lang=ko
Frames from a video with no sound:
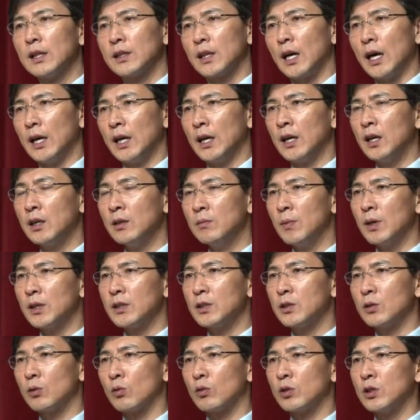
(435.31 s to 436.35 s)
다양한
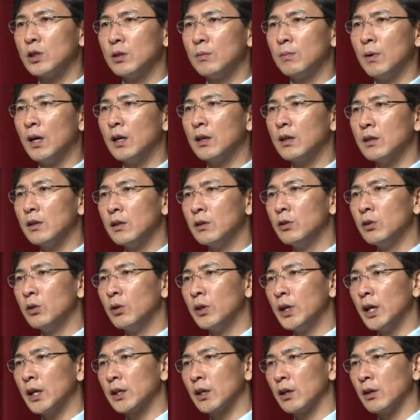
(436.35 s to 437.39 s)
방식으로
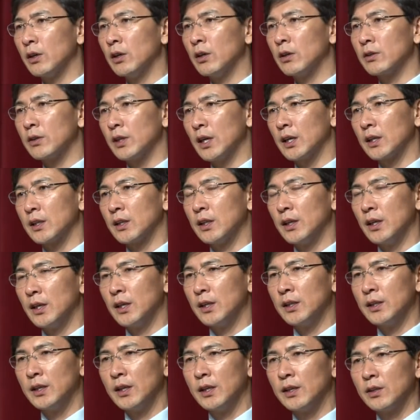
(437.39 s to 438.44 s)
지방의료원의 경영
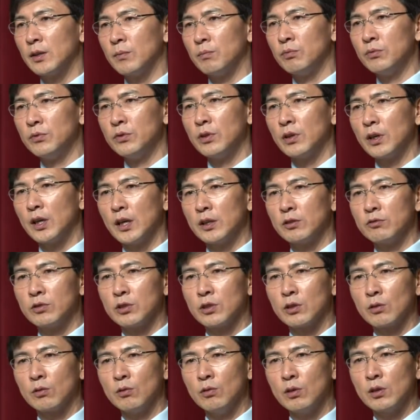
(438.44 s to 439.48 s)
상태에 대해서 분석해
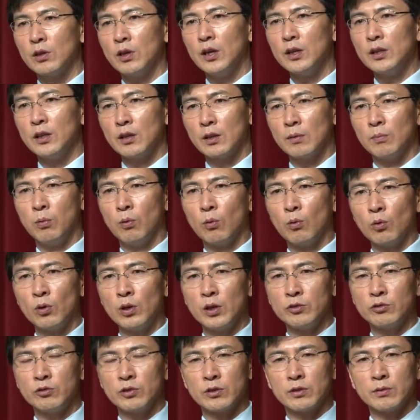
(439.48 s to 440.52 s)
주셨고 그에 대해서
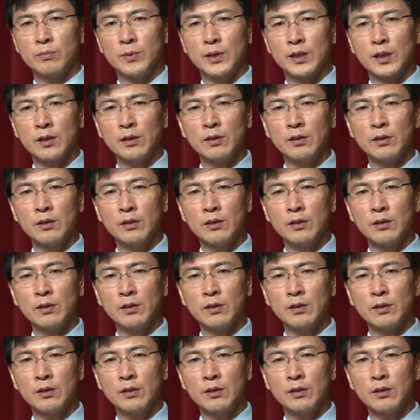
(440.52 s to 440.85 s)
보고를 해 주셨습니다.